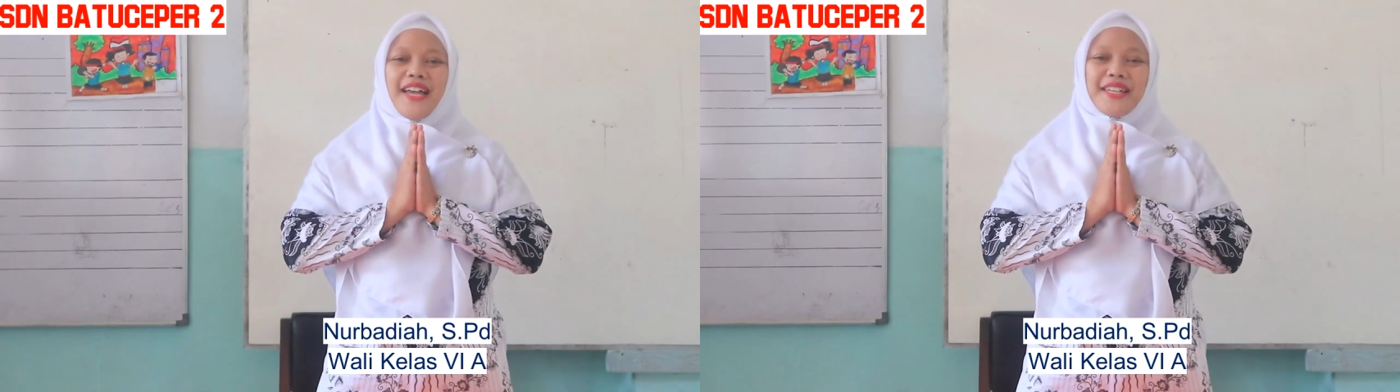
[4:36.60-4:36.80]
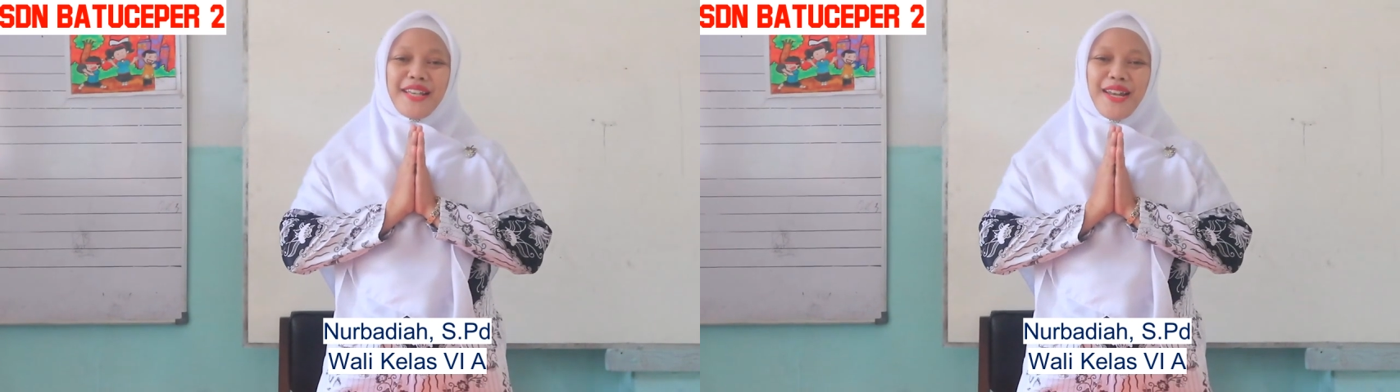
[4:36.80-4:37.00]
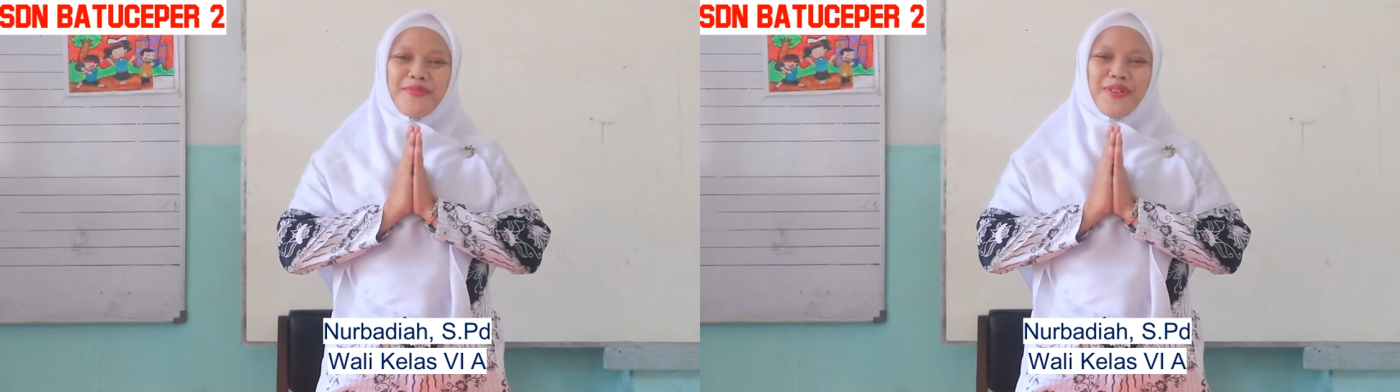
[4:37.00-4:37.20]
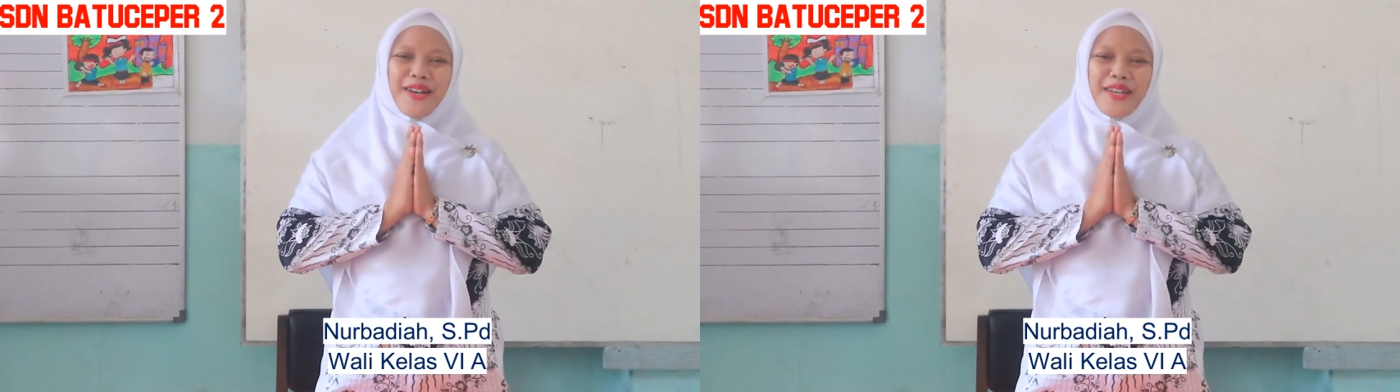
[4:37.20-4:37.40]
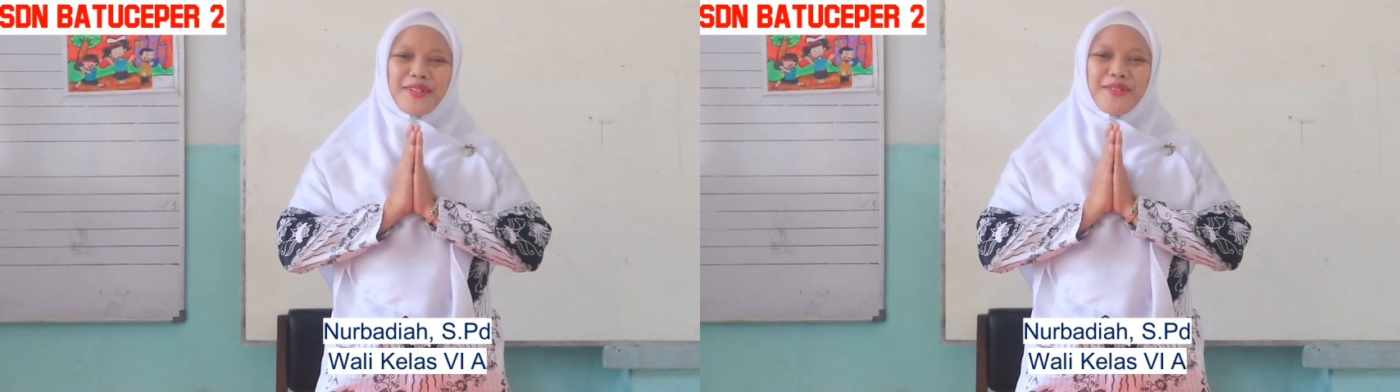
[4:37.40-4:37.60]

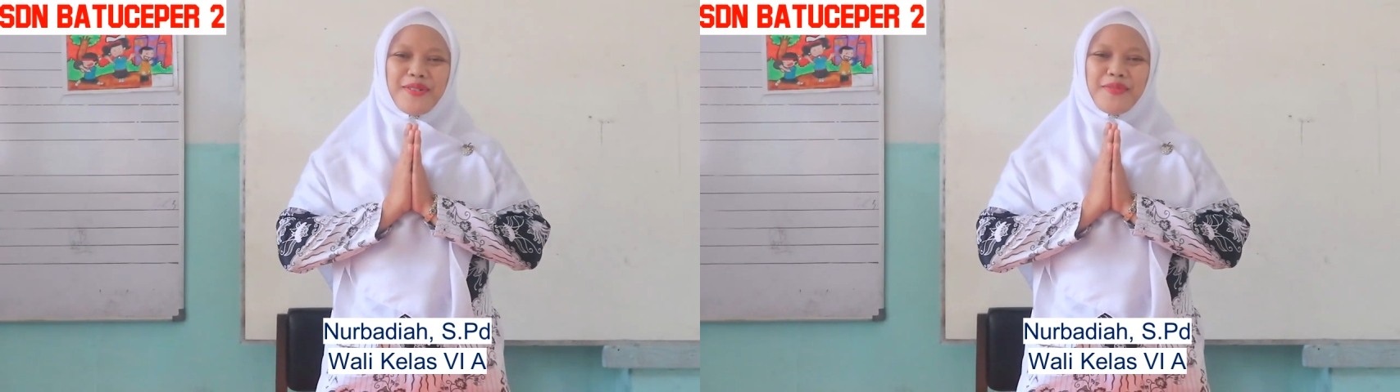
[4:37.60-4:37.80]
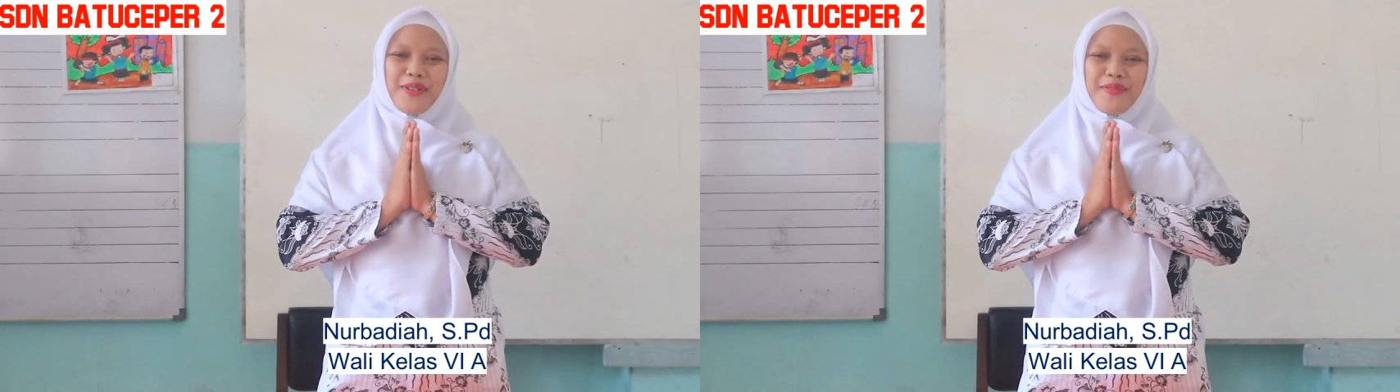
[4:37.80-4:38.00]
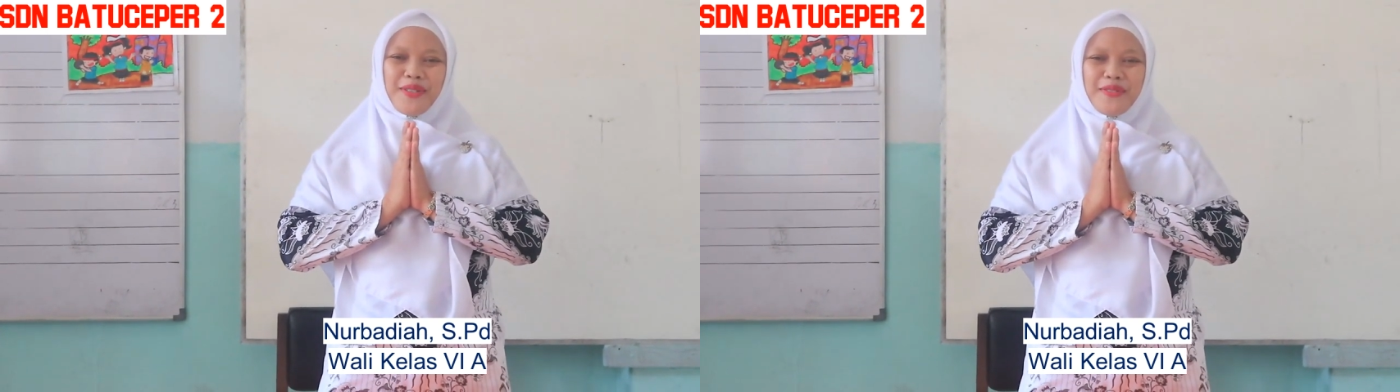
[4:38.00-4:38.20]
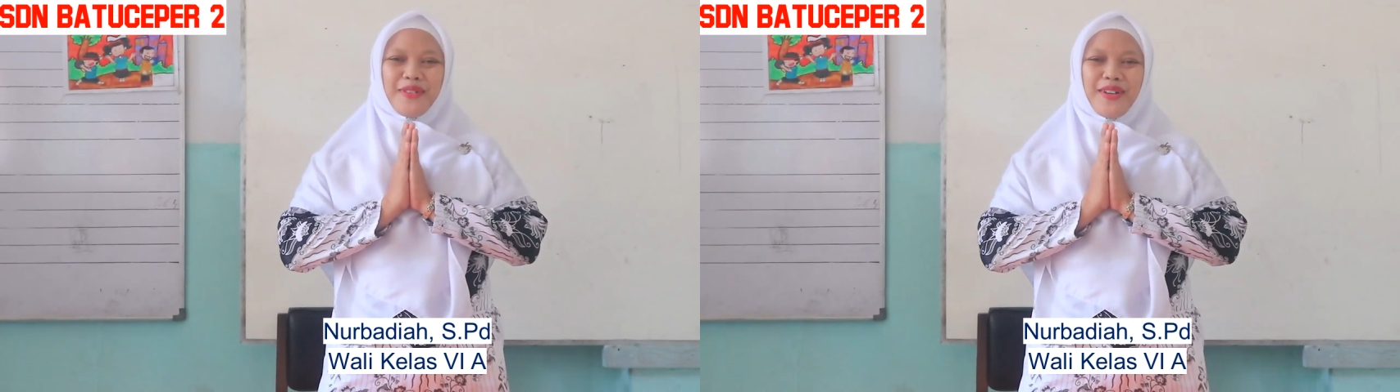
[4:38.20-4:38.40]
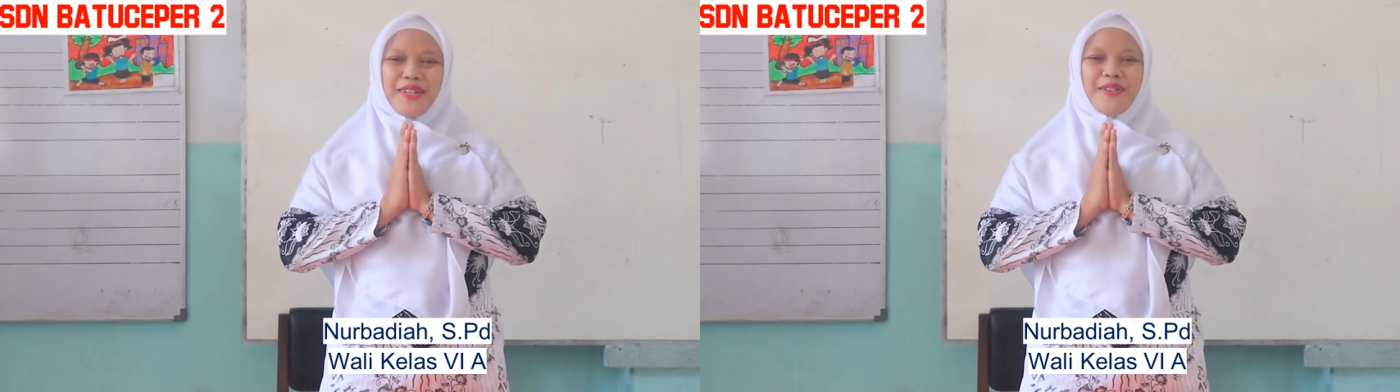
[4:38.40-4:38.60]
Assalamualaikum
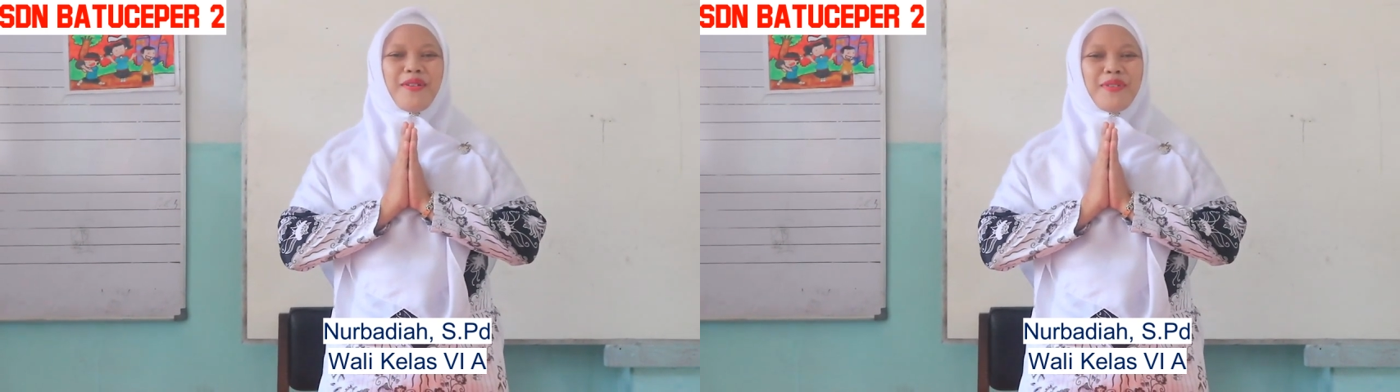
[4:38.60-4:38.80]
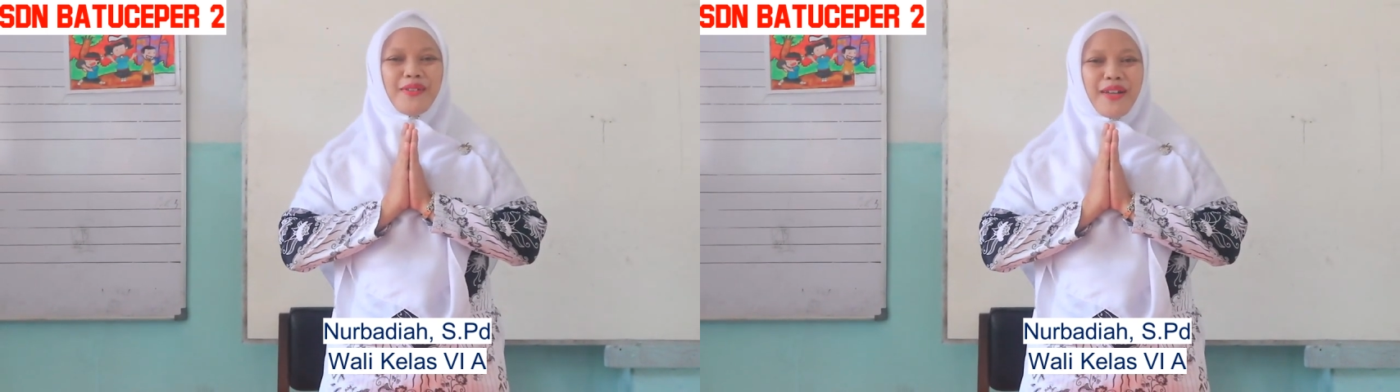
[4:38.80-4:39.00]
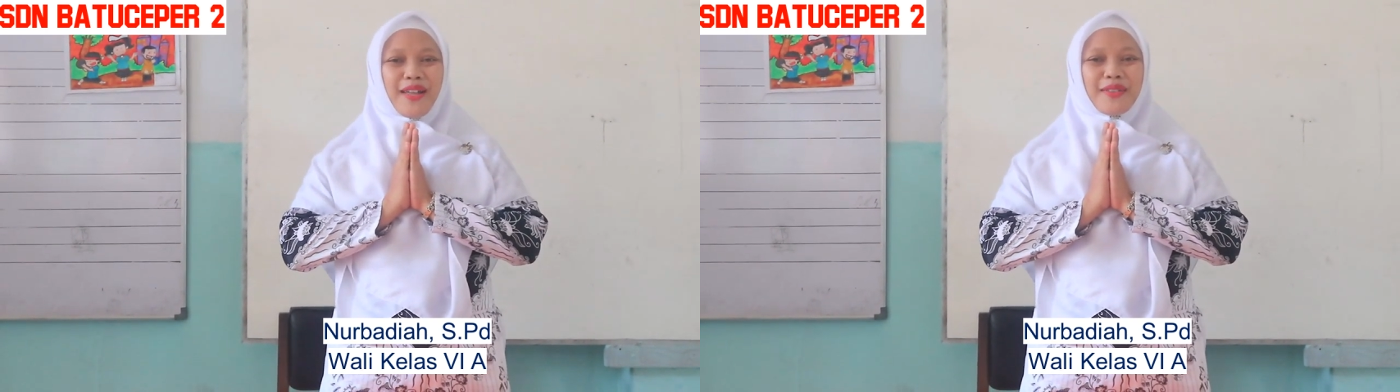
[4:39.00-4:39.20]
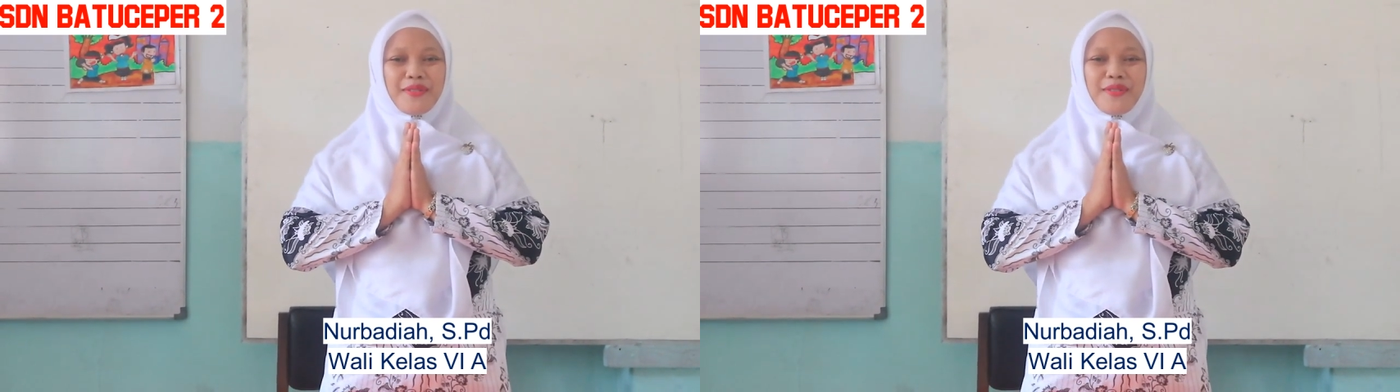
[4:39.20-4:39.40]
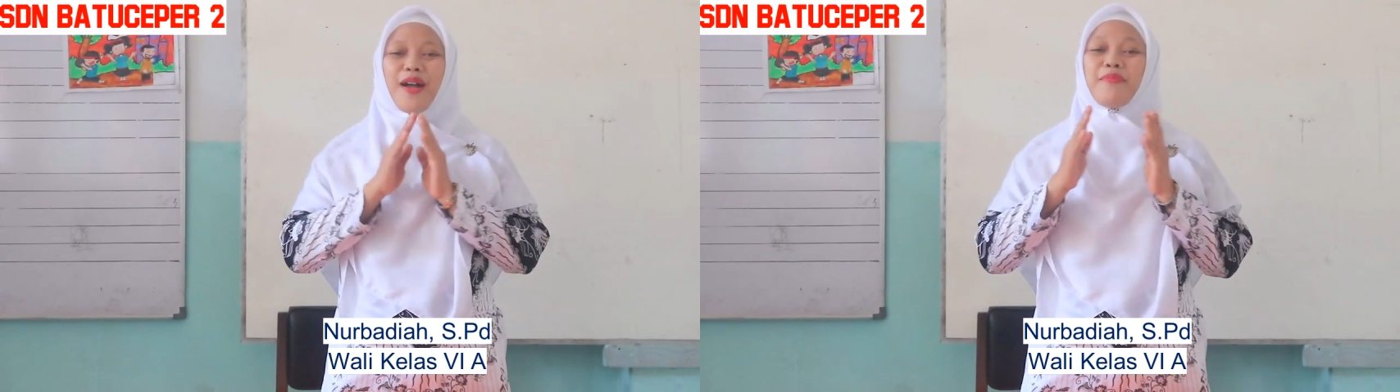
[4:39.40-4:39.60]
warahmatullahi wabarakatuh.